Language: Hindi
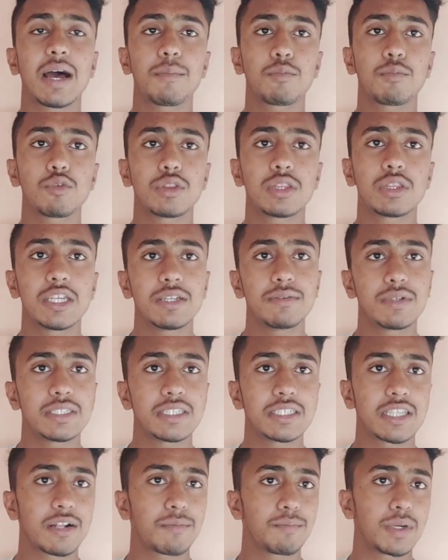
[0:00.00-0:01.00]
आपको तीन
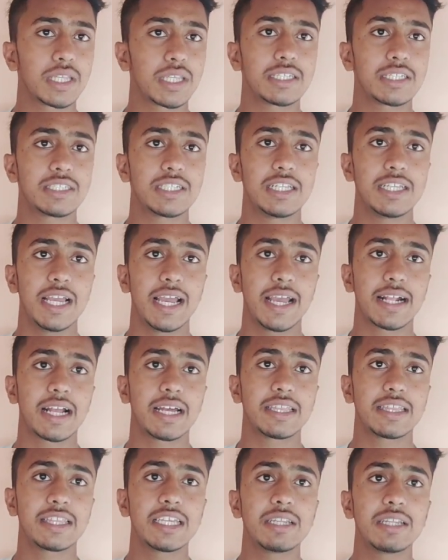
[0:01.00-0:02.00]
बजे तक पता चल
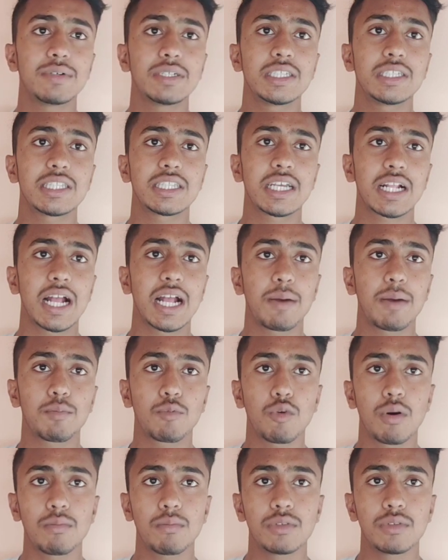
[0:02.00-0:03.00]
जाएगा तीन बजे तक
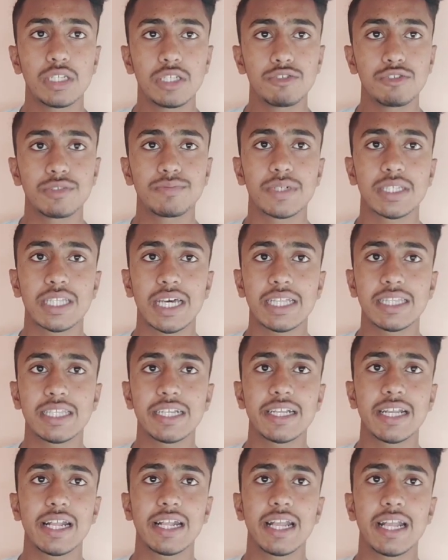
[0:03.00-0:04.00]
आपको हम न्यूज़ बता
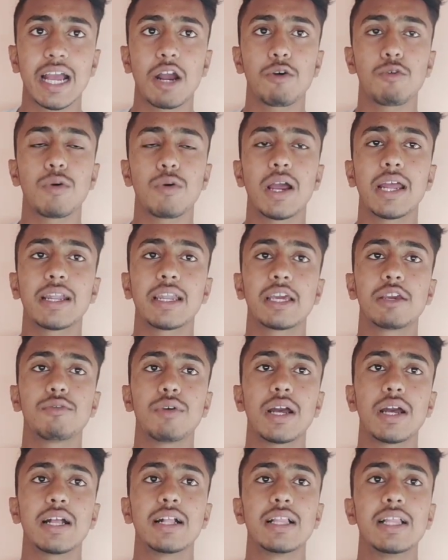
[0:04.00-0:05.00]
देंगे क्या हुआ है नहीं
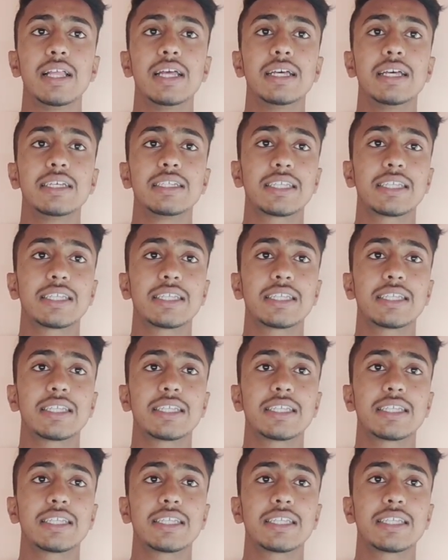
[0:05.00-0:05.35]
हुआ है